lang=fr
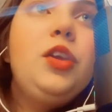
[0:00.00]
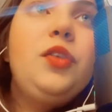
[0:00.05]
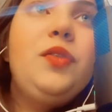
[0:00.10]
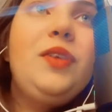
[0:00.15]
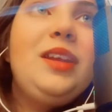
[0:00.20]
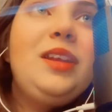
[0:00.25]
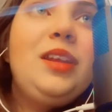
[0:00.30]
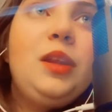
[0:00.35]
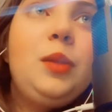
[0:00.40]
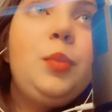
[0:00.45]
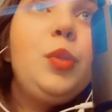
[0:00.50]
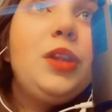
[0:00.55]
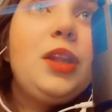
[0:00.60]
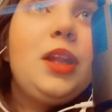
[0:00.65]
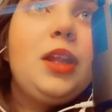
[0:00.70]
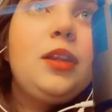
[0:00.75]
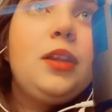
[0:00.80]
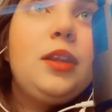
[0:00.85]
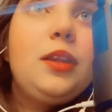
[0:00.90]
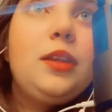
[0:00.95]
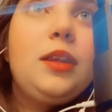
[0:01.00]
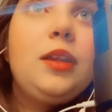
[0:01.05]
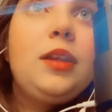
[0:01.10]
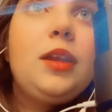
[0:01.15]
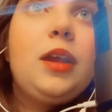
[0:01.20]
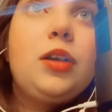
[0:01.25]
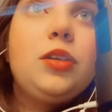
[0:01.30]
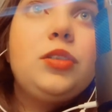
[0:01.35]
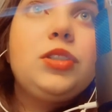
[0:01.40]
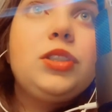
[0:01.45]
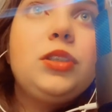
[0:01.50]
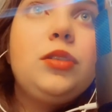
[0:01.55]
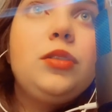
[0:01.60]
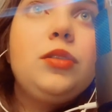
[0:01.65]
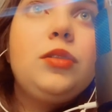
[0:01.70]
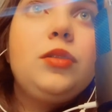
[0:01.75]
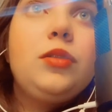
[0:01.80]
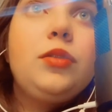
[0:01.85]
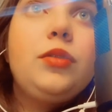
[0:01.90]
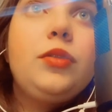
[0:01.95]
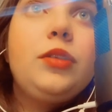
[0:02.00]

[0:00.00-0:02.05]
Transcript: Je vais essayer peut-être d'essayer d'arranger de